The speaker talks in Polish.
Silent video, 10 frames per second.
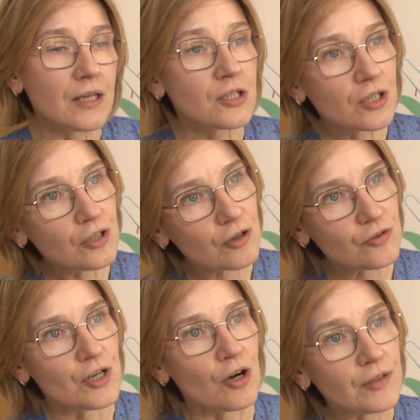Jeżeli
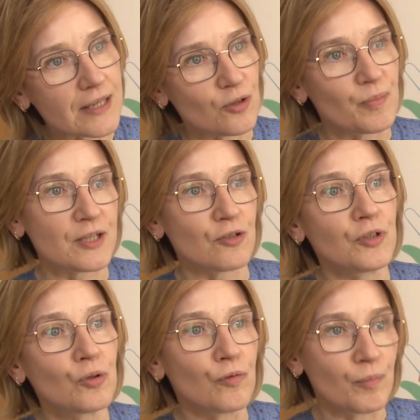chodzi o nas, o
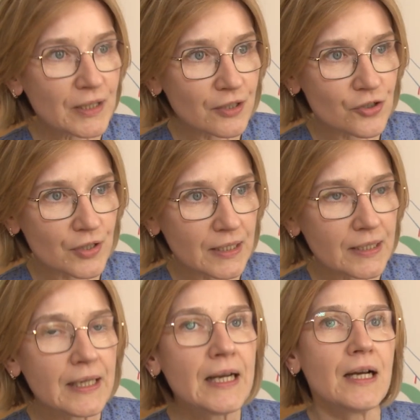pracowników
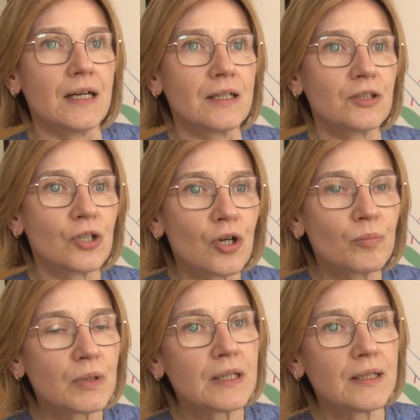medycznych, e,
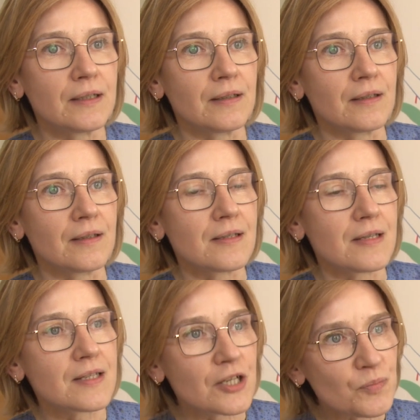to my e,
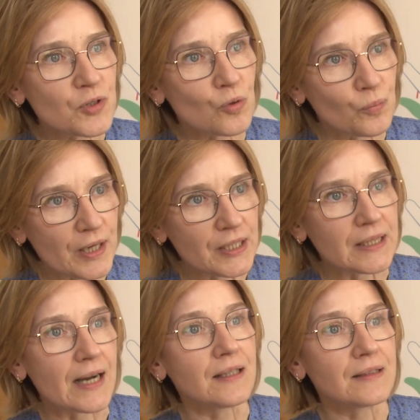jesteśmy
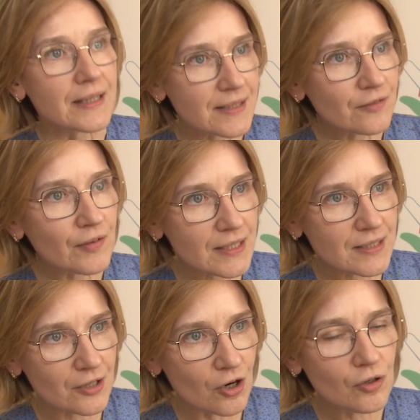skupieni na
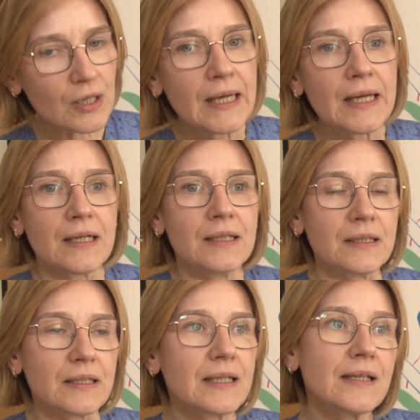dezynfekcji rąk
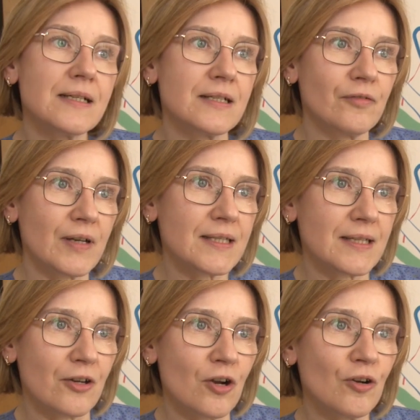e, i ta
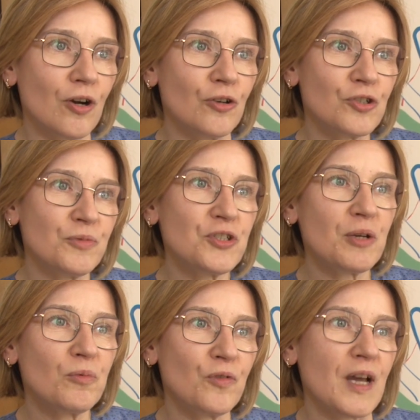dezynfekcja rąk, o czym
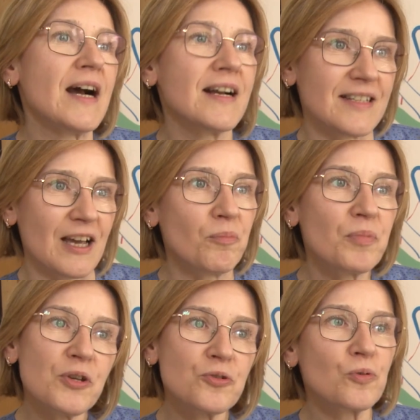dzisiaj mówi akcja,
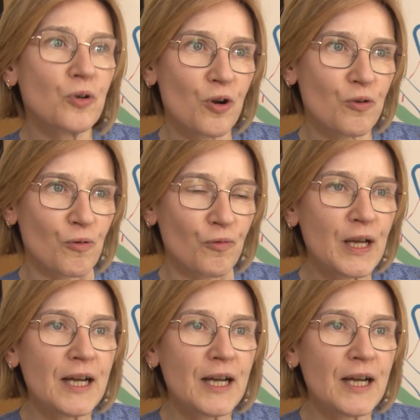pięciu kroków,